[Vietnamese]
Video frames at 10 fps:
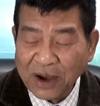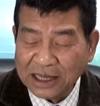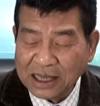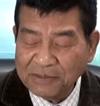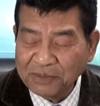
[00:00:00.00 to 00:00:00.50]

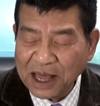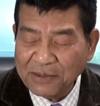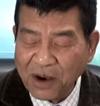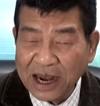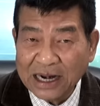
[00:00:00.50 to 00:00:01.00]
khỏa thân
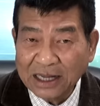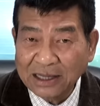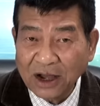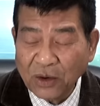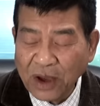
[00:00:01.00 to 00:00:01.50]
Playboy đã
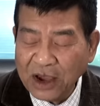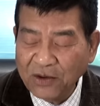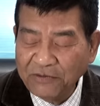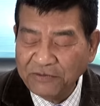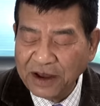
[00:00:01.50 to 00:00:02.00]
từng quay
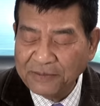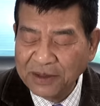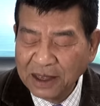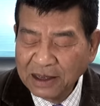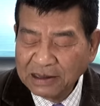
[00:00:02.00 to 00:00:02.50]
cuốn phim
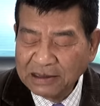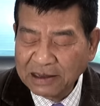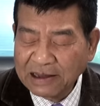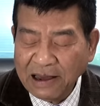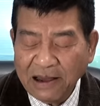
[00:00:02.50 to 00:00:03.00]
The
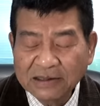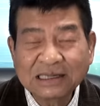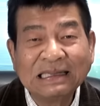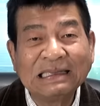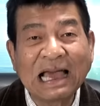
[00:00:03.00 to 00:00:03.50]
Girls
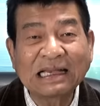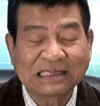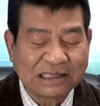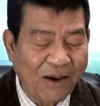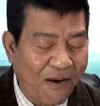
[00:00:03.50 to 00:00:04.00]

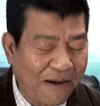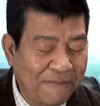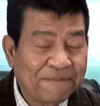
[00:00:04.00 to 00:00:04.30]
Next Door.